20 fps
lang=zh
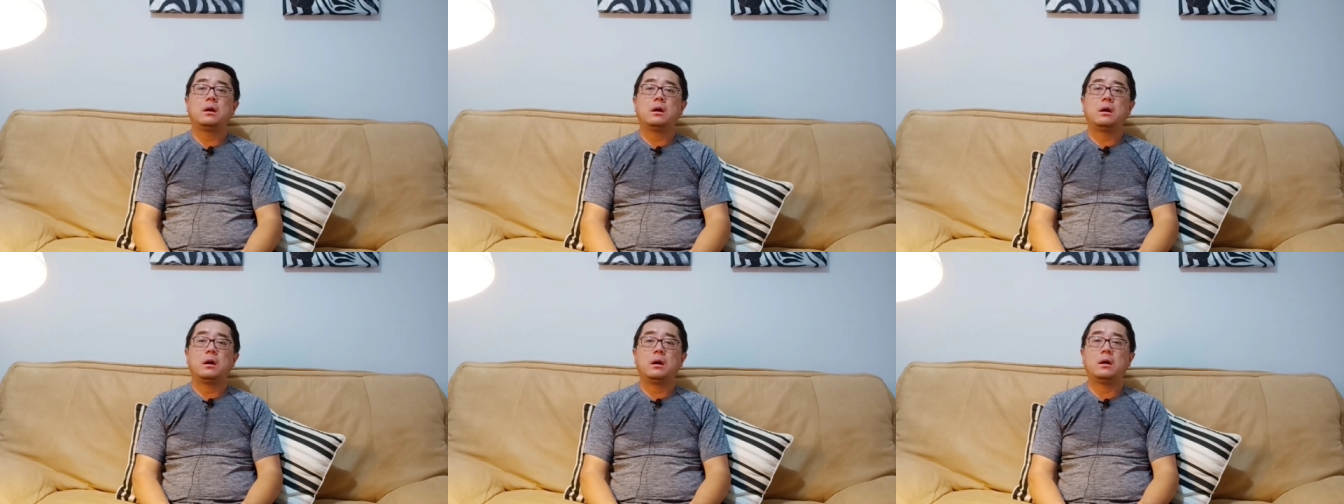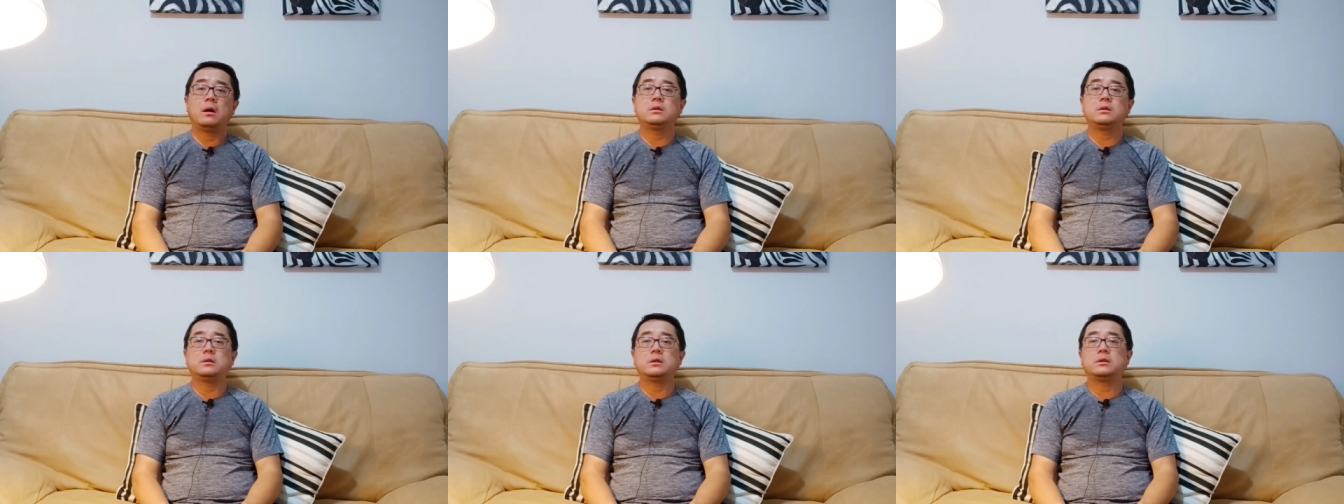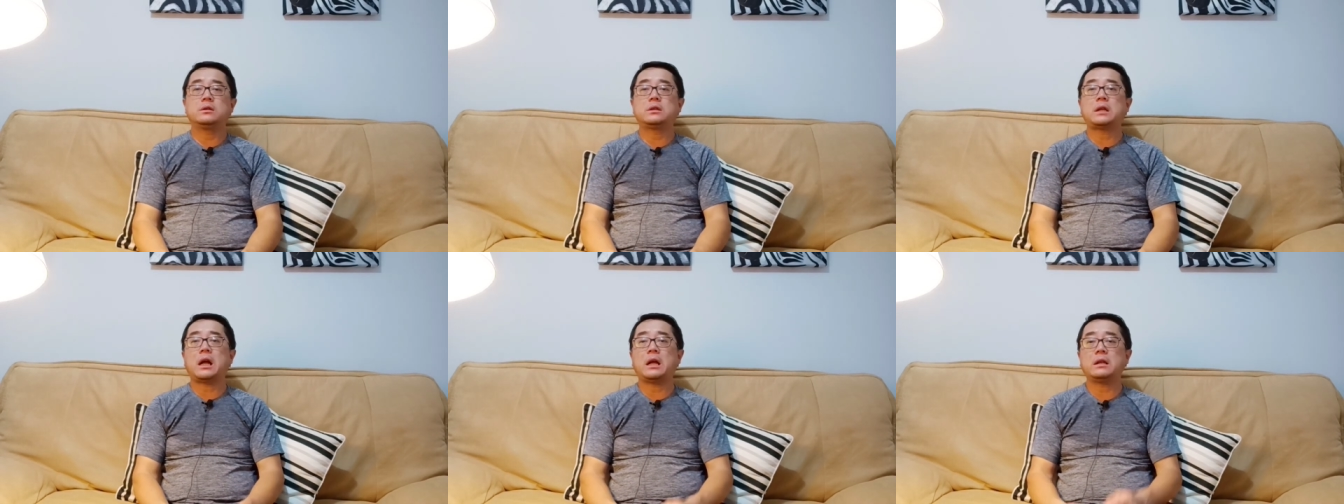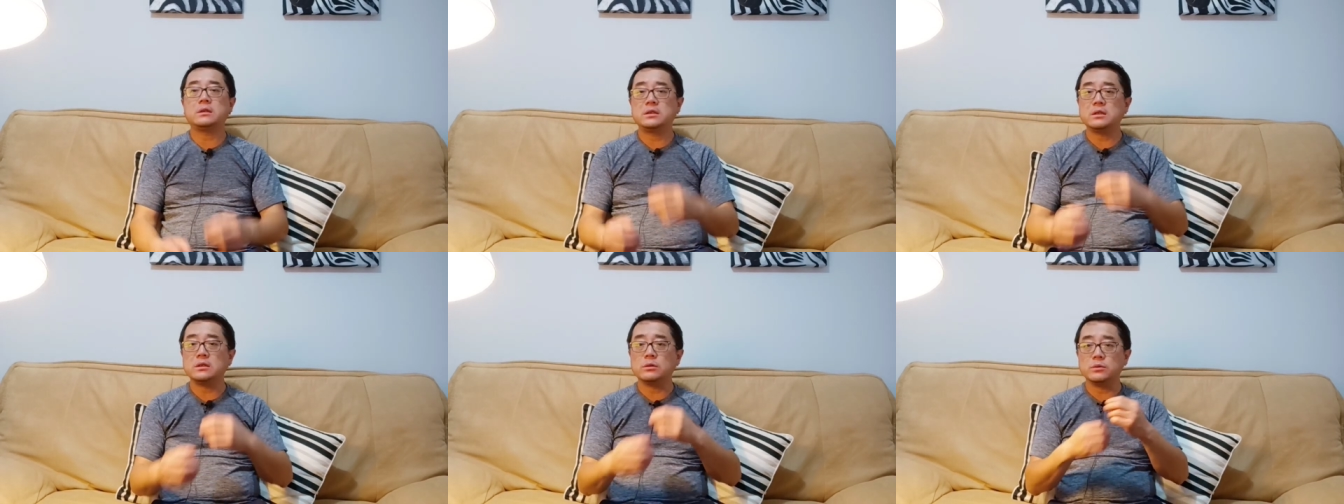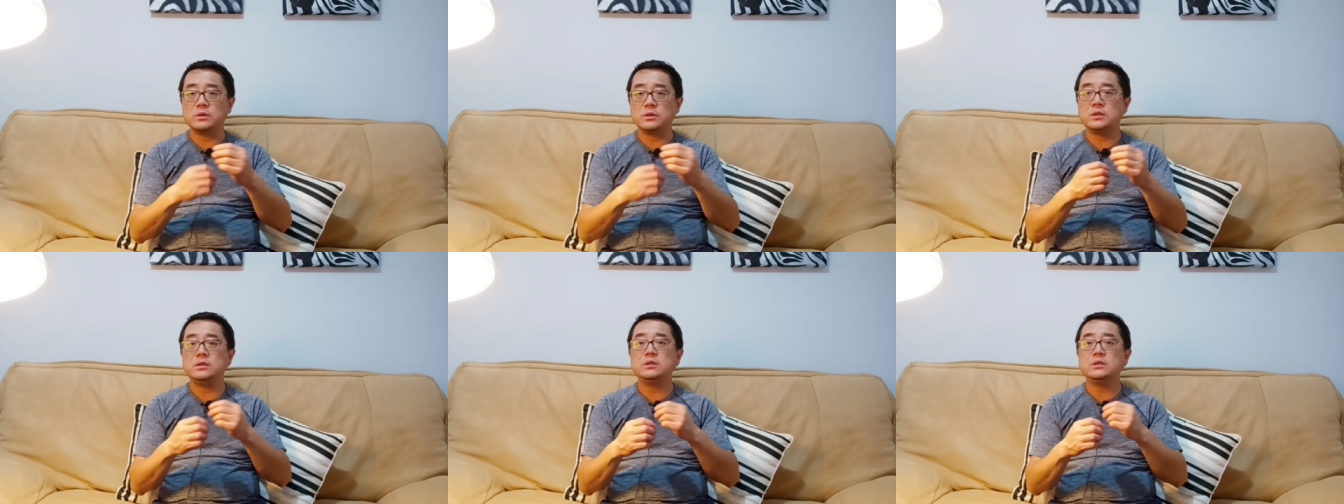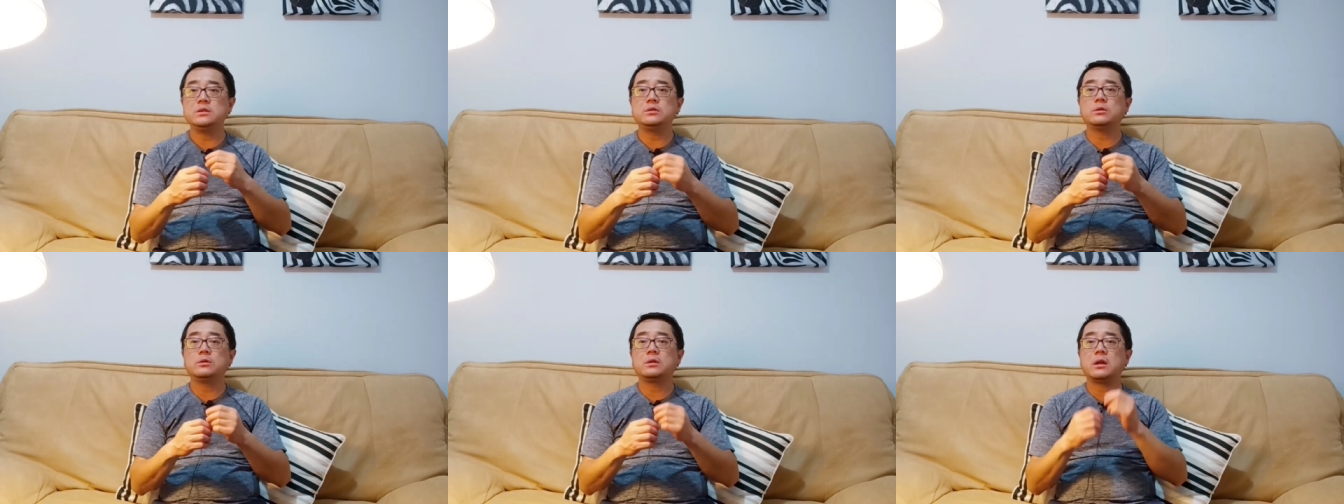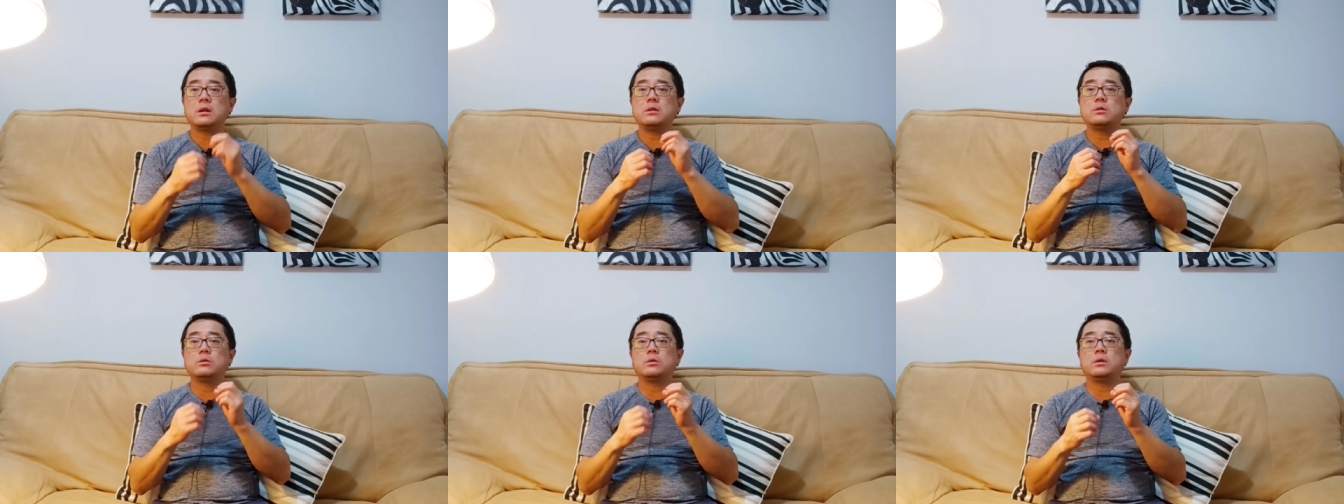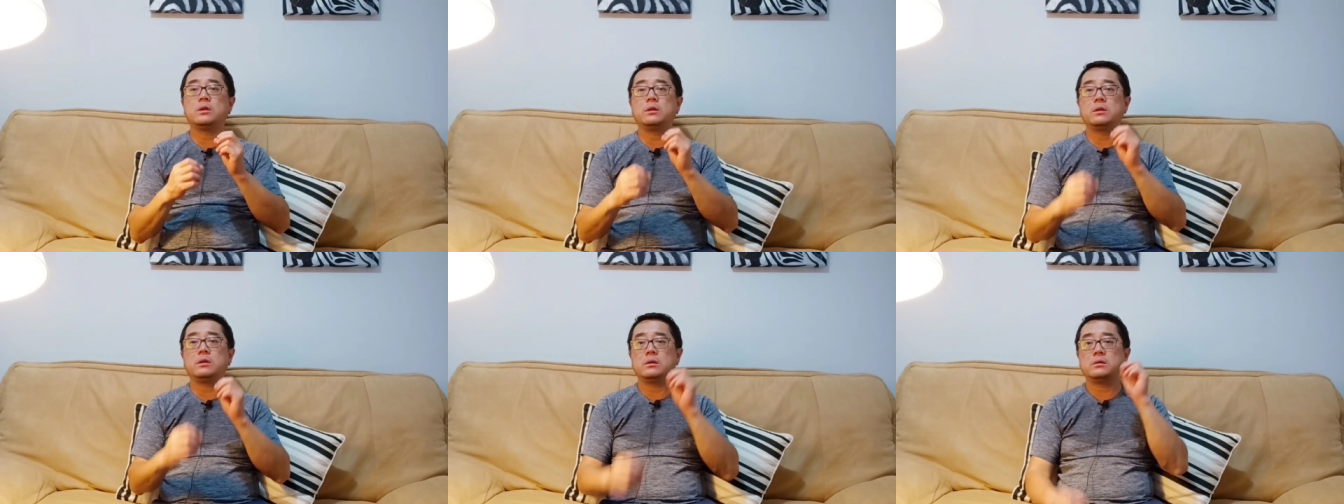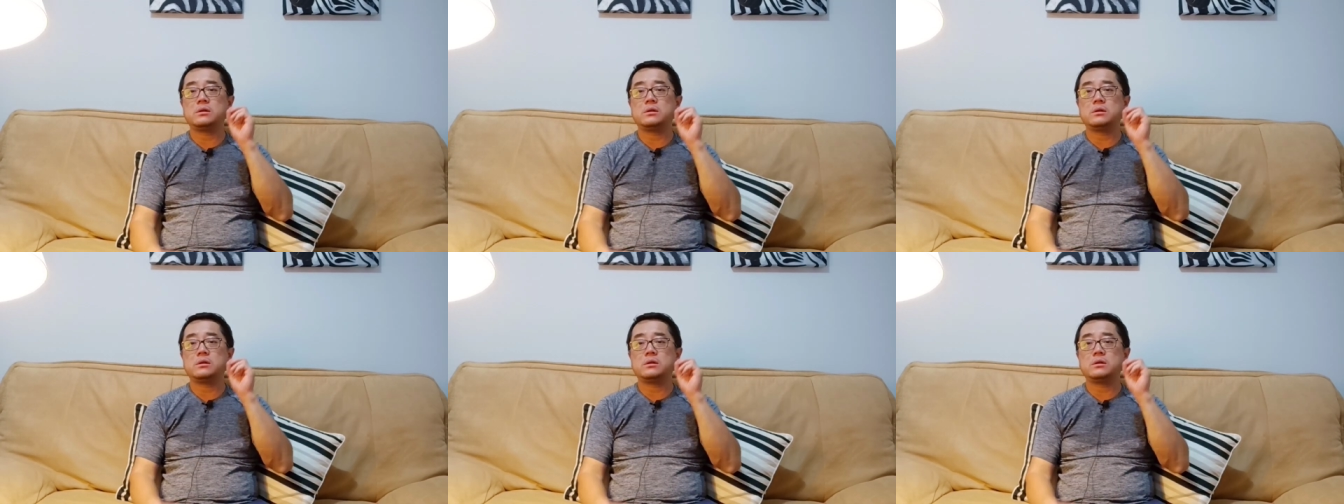而且呢，它的这种基因就更容易，